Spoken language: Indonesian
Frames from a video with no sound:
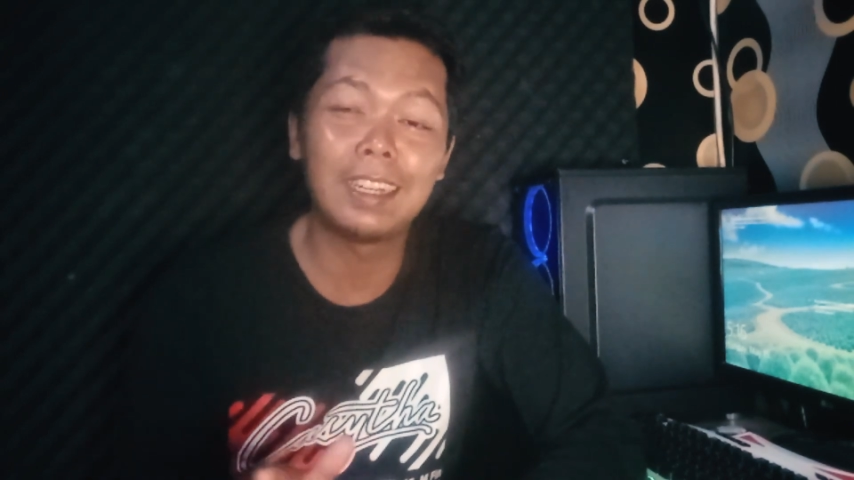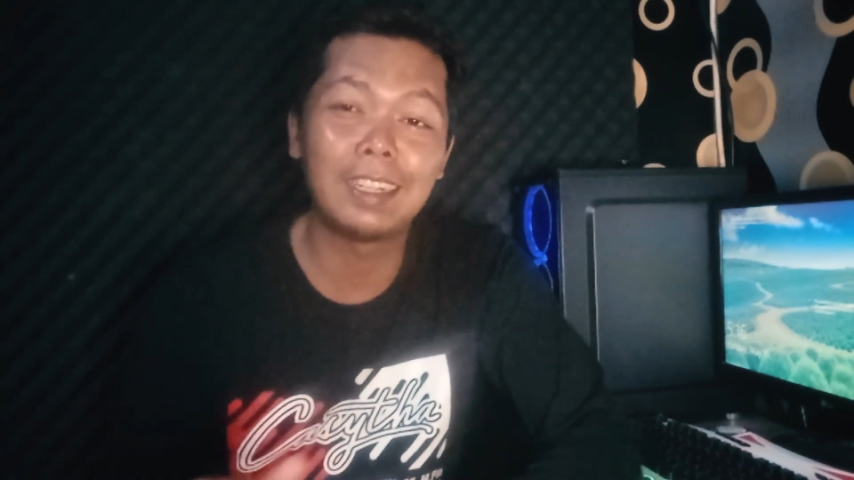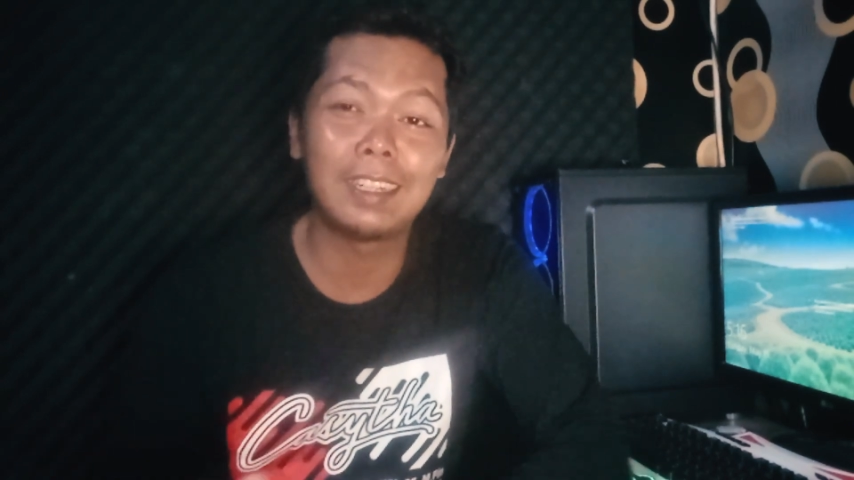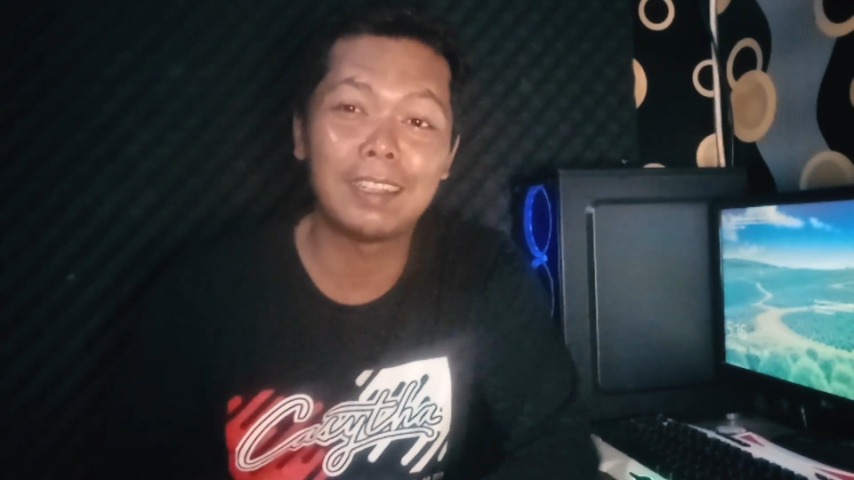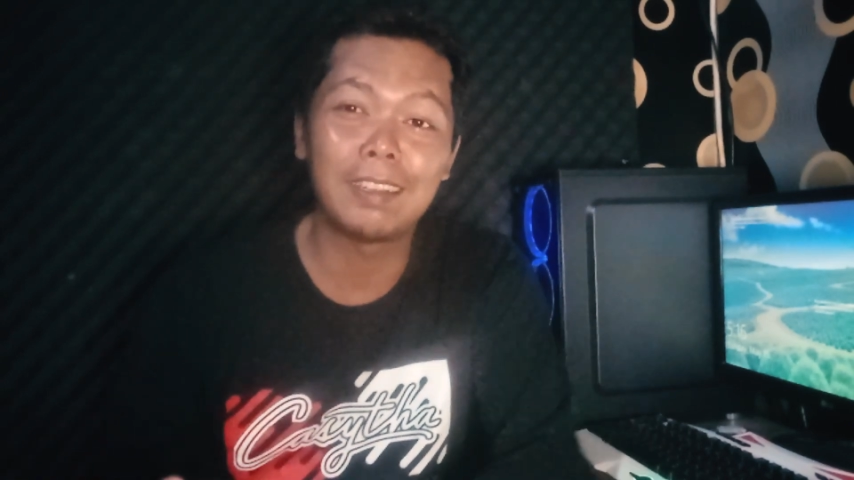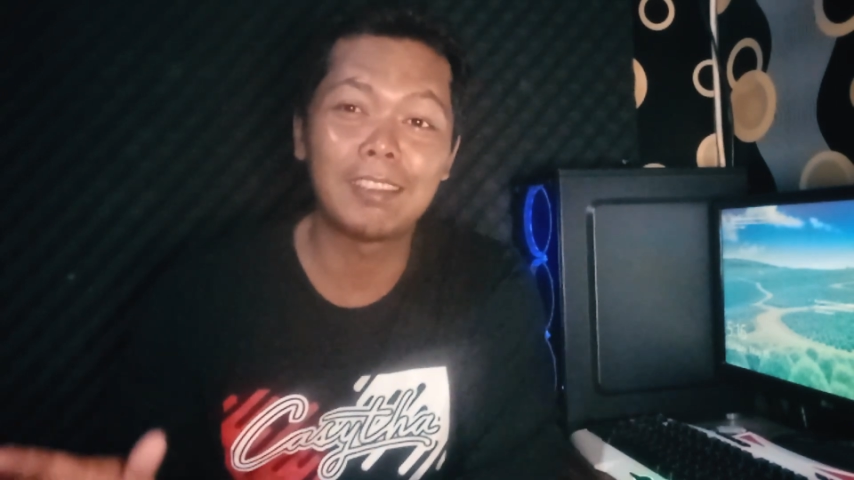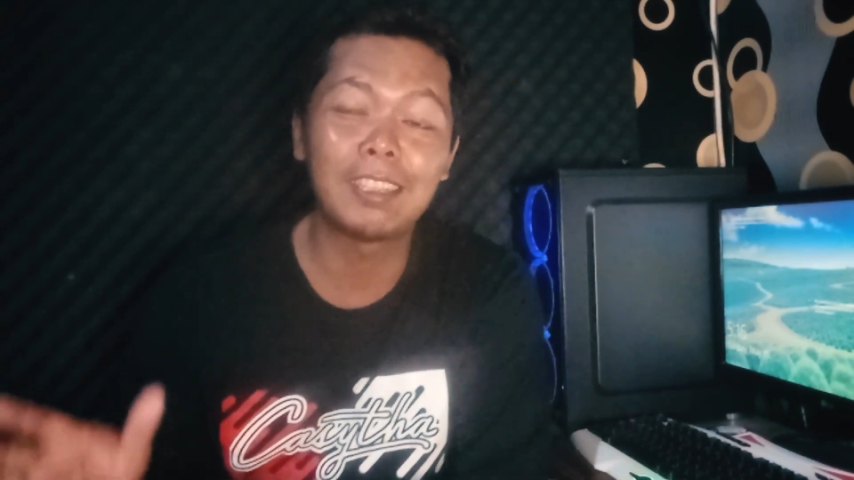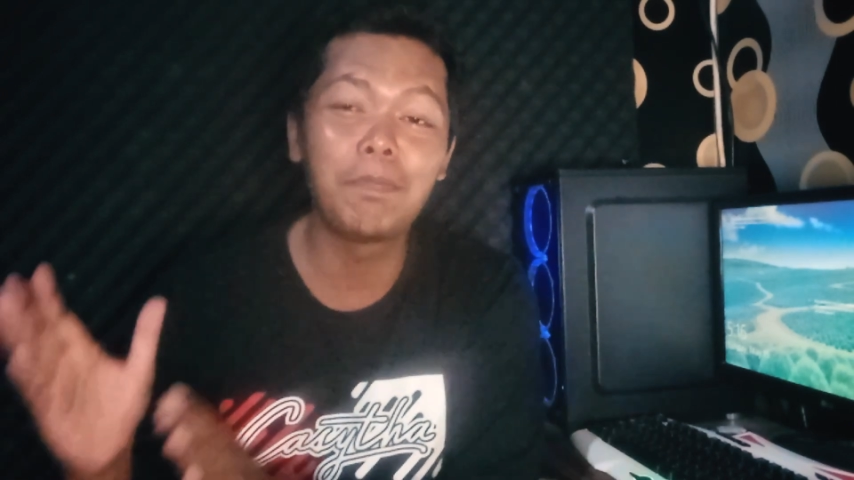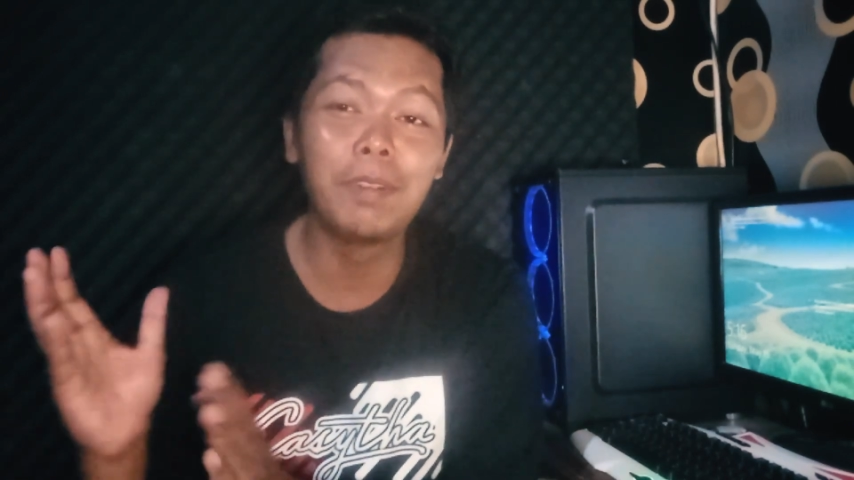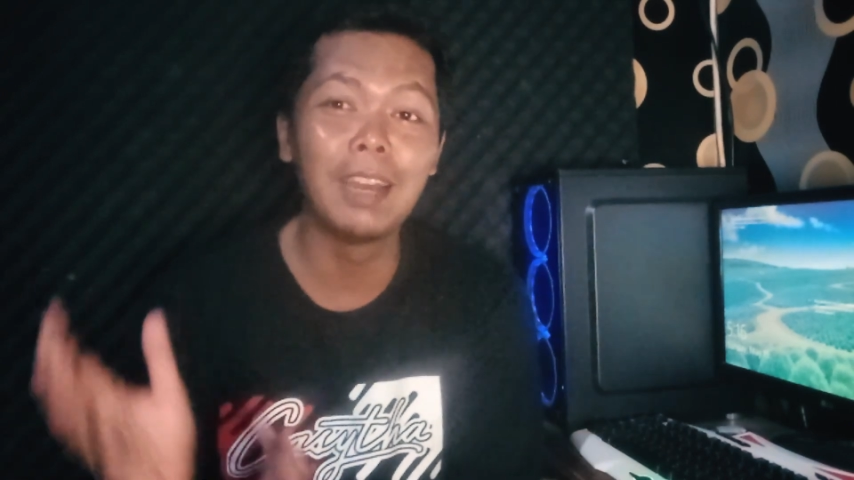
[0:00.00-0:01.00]
eh,
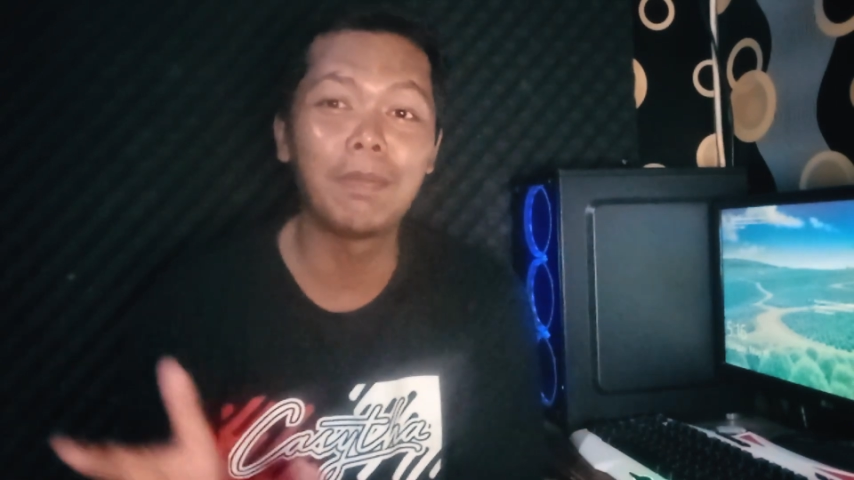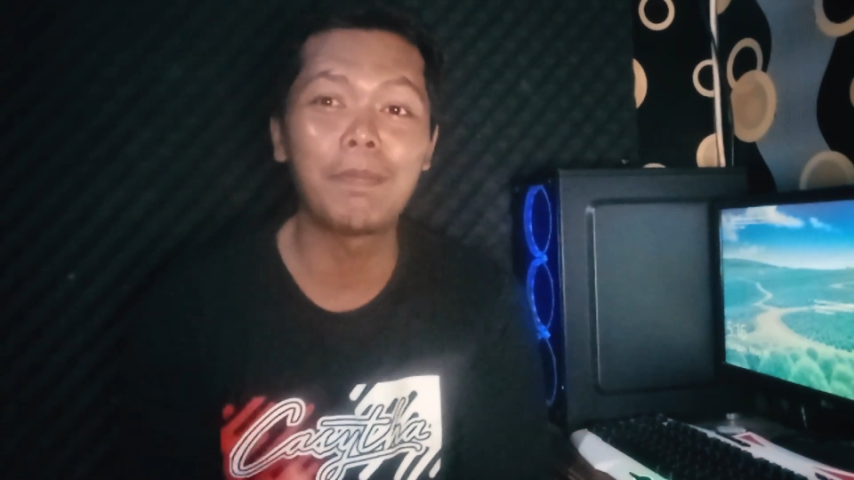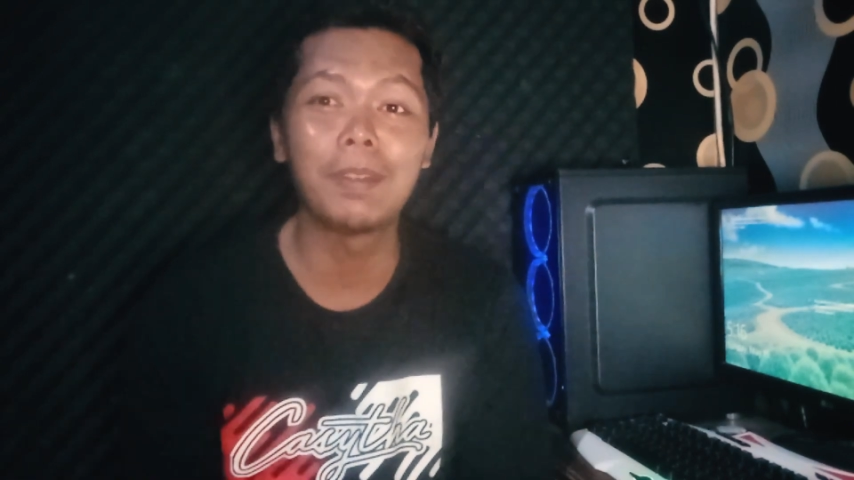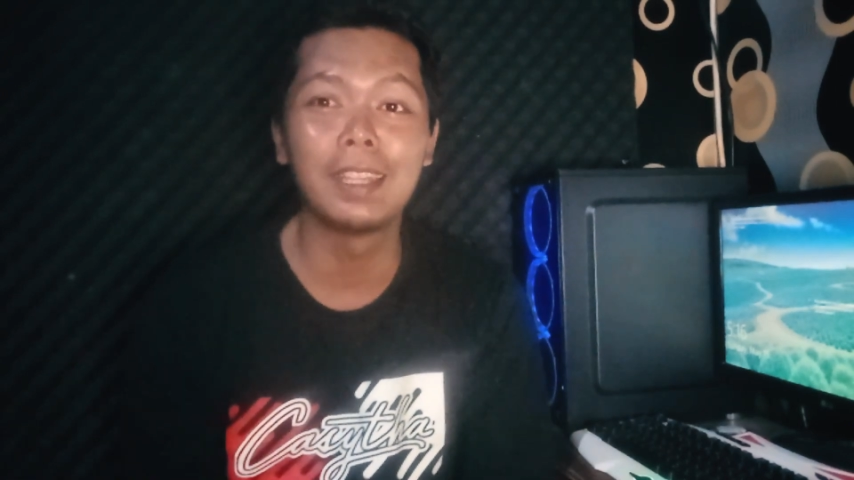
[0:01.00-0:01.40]
seberapa